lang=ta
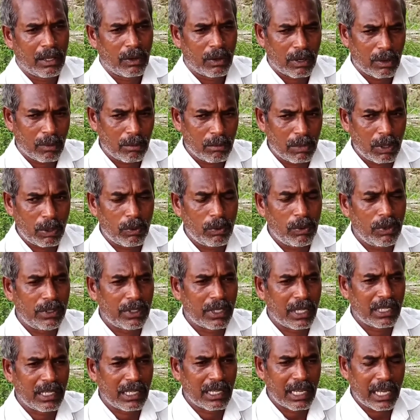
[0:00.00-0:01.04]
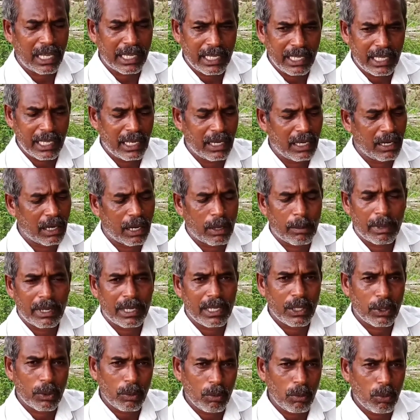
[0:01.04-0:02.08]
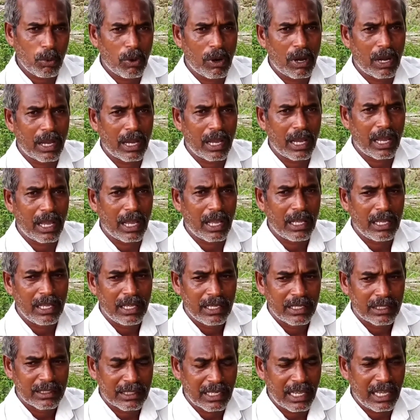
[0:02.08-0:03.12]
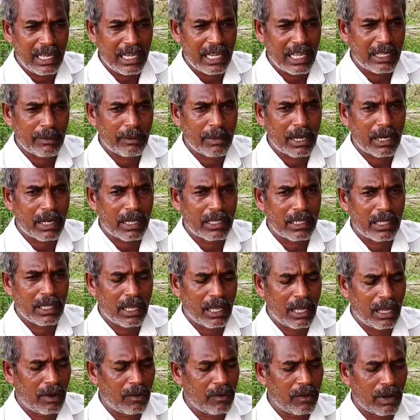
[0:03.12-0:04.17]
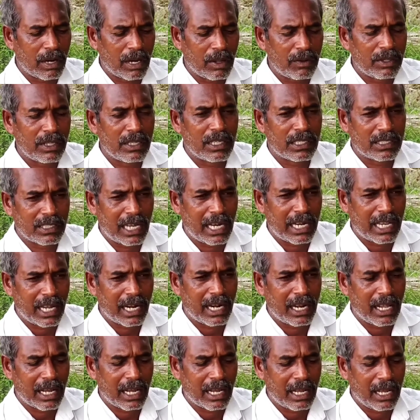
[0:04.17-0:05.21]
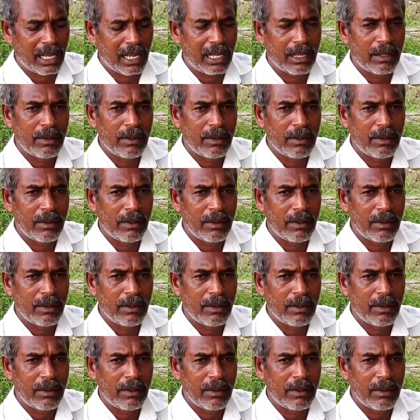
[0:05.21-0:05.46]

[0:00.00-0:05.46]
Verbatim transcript: ரொம்ப குளிர்ச்சியாக இருந்து கக்கிங்கன்னு கிடப்பாங்க இரும்புவாங்க சளி அதிகமாக இருக்குது அவங்களாம் வந்து இதை சாப்பிட்டாங்கனாக்கா